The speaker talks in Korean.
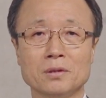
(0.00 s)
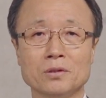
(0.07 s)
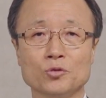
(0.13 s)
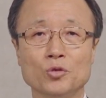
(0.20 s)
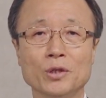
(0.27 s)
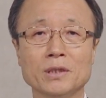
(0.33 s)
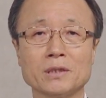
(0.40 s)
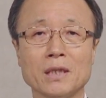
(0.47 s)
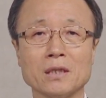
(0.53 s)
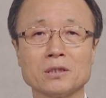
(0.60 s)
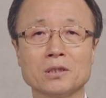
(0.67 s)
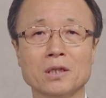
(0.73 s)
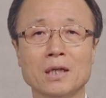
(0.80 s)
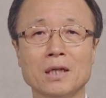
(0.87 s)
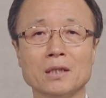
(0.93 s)
죄의
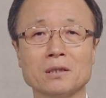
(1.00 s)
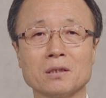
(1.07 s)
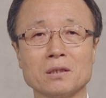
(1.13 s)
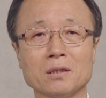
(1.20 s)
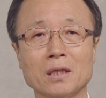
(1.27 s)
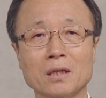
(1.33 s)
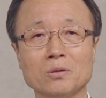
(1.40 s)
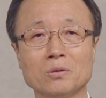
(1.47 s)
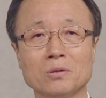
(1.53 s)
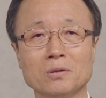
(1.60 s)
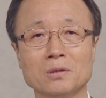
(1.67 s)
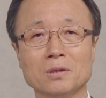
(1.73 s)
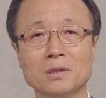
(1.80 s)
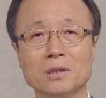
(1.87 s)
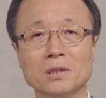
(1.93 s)
상처가
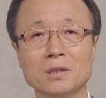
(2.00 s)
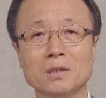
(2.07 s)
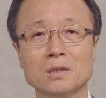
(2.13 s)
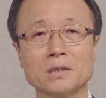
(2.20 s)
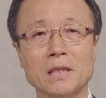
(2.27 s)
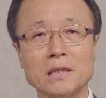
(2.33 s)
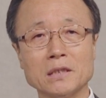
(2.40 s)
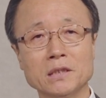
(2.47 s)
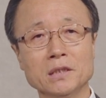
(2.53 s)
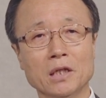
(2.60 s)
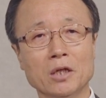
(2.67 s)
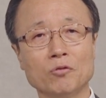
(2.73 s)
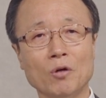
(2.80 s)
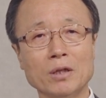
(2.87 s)
드러나고 자신의